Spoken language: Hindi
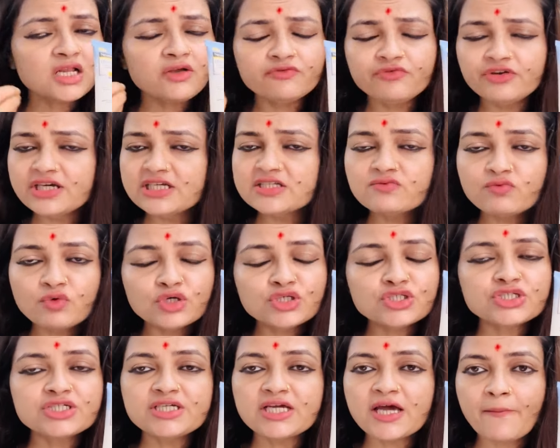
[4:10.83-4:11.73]
फेस
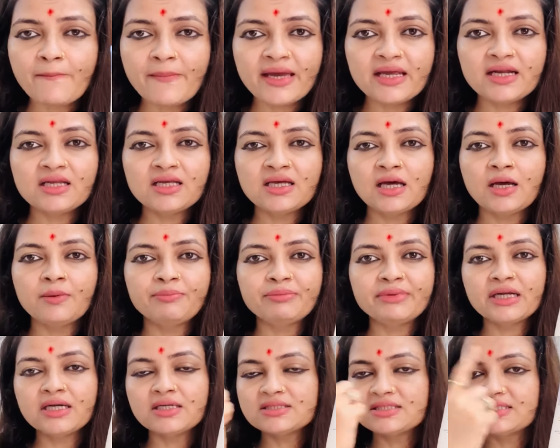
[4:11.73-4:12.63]
वॉश किया मैंने
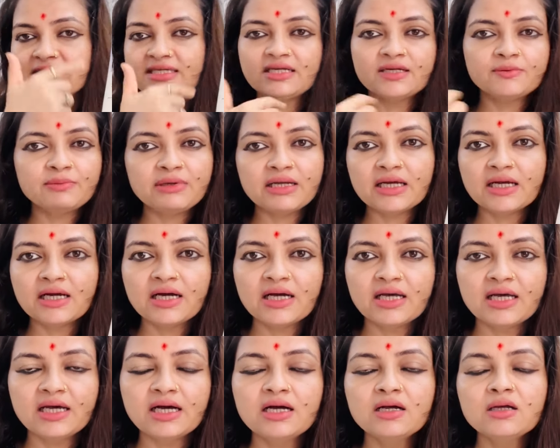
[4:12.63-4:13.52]
अपना सेरम
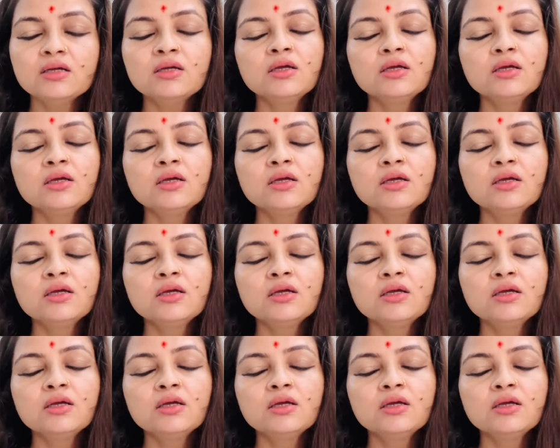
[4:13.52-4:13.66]
लगाया